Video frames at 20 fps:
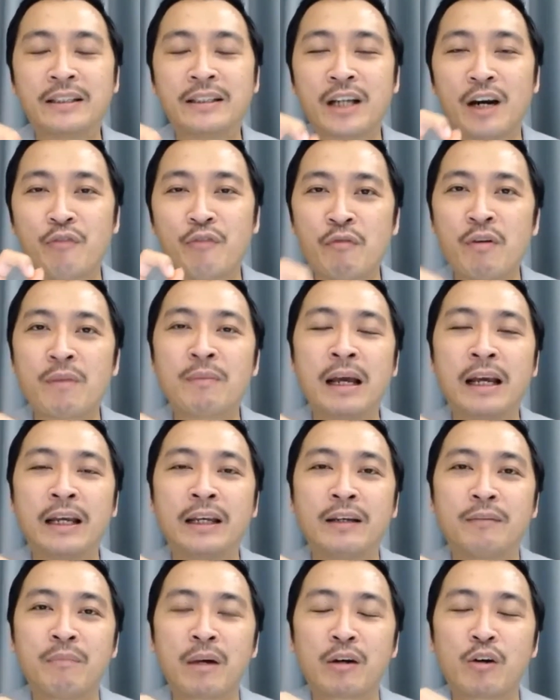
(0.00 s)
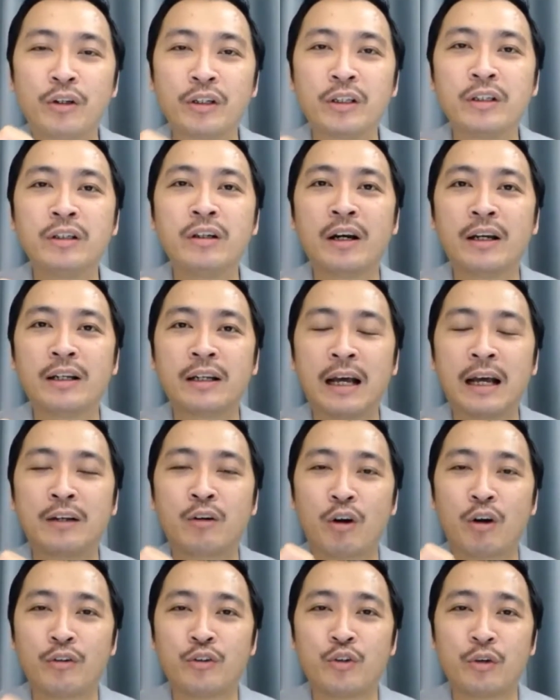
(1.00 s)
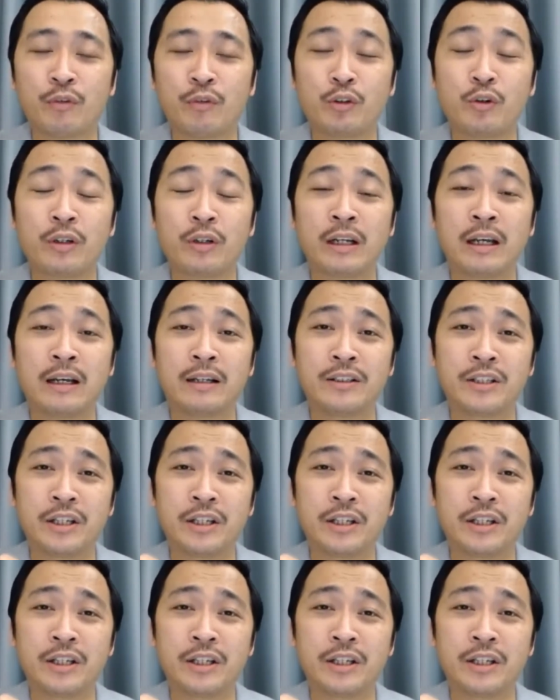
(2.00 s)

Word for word: nhờ phương pháp này mà có những người đã nói chuyện với tôi là